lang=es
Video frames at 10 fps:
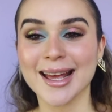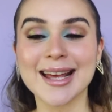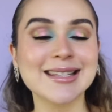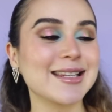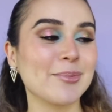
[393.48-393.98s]

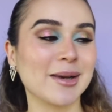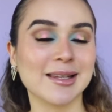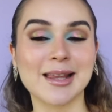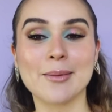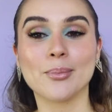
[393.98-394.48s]
Es la
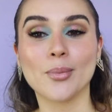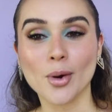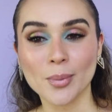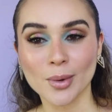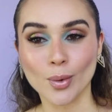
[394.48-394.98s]
paleta
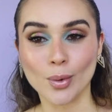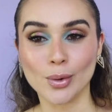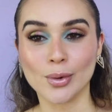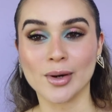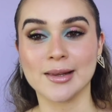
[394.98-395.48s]
Pop
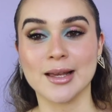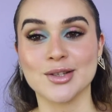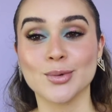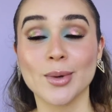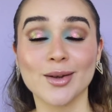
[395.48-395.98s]
Color de
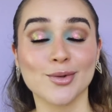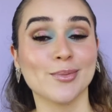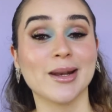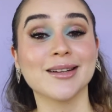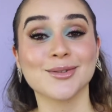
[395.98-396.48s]
Sugar
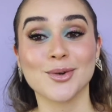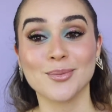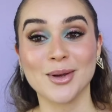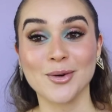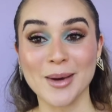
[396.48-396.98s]
Cosmetics con
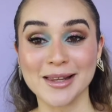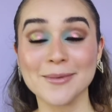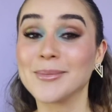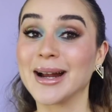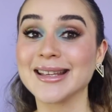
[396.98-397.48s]
mi comadre
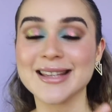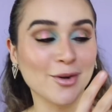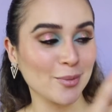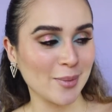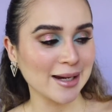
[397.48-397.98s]
María
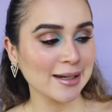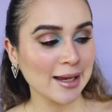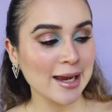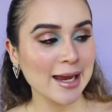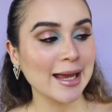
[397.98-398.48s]
Comán.
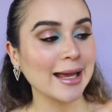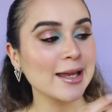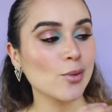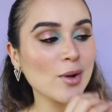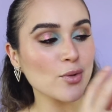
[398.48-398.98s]

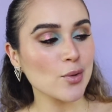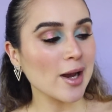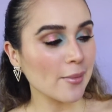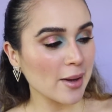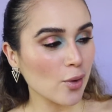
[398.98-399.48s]
Y cuando yo
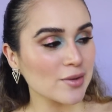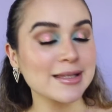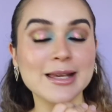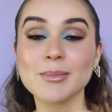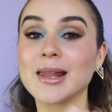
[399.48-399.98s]
la veo,
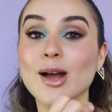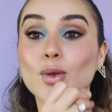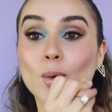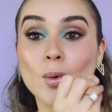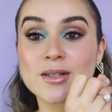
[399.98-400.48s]
sí me da
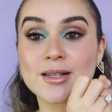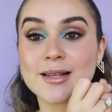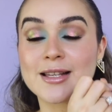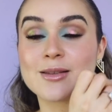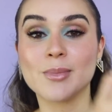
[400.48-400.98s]
todas
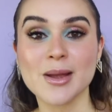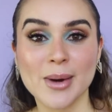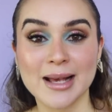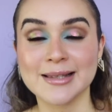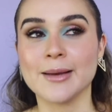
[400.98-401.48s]
esas
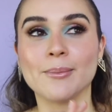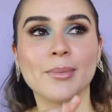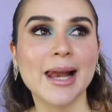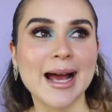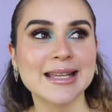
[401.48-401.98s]
vibras de
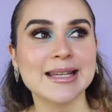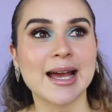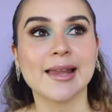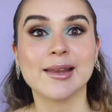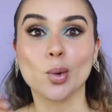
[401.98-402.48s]

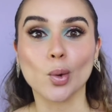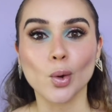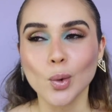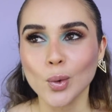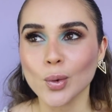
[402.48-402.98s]
playa, de
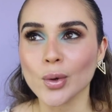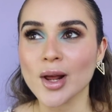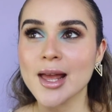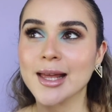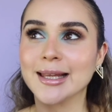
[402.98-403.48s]
color,
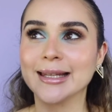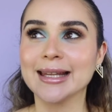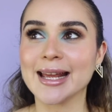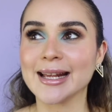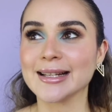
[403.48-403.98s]

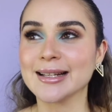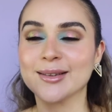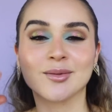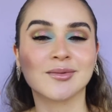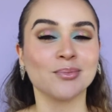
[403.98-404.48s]

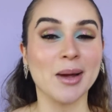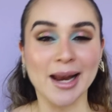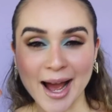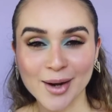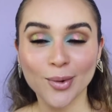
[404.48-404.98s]
de
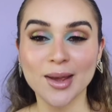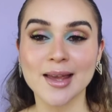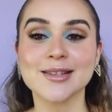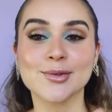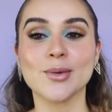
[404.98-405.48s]
verano y
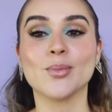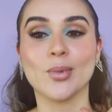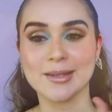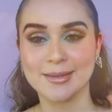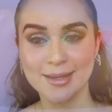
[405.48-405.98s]
eso, y
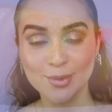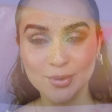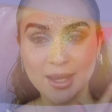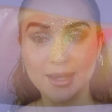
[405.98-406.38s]
pues sí nos da